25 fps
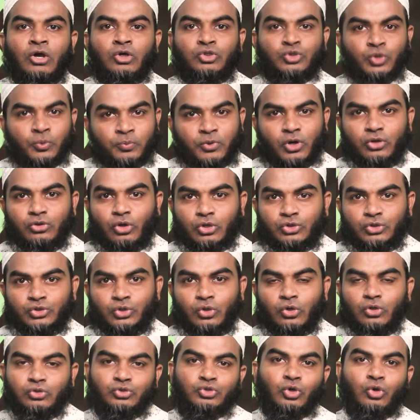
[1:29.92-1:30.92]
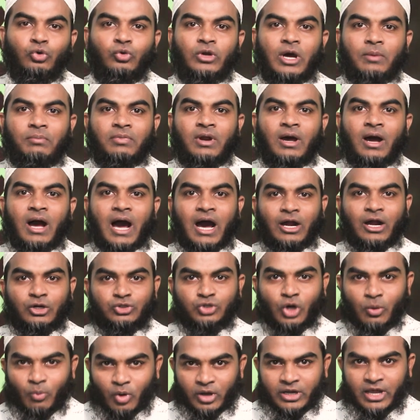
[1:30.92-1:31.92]
সুপ্রিয় দর্শক চলুন আমরা আর
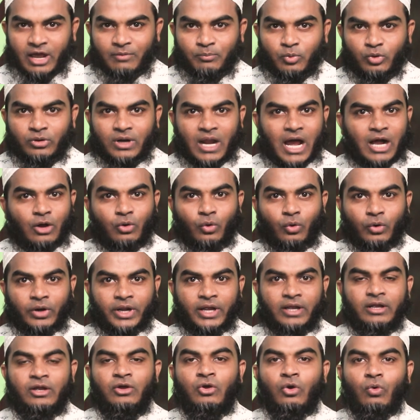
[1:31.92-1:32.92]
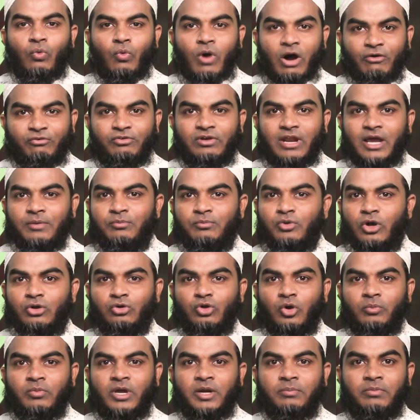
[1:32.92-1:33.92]
সময় ক্ষেপণ না করে ওয়াফিলাইফ ডট
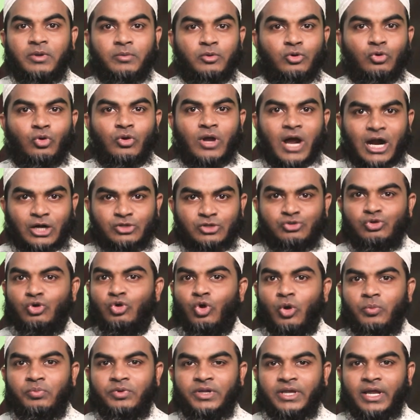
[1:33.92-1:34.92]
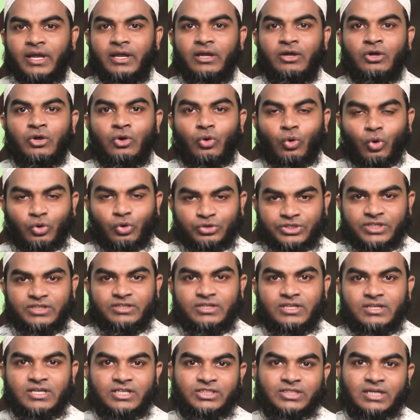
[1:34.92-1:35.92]
কমের বিভিন্ন কার্যক্রম নিয়ে
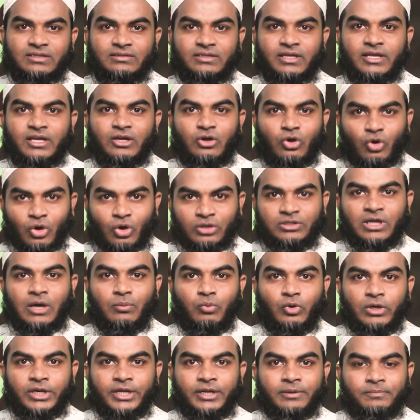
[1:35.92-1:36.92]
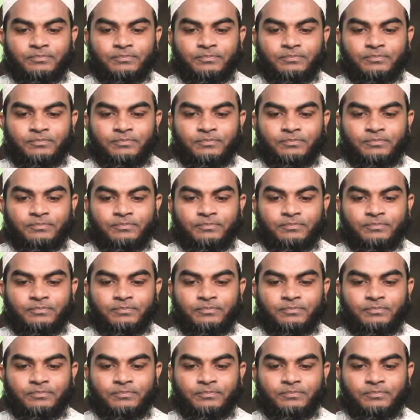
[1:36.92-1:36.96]
অতিথিদের সাথে কথা বলি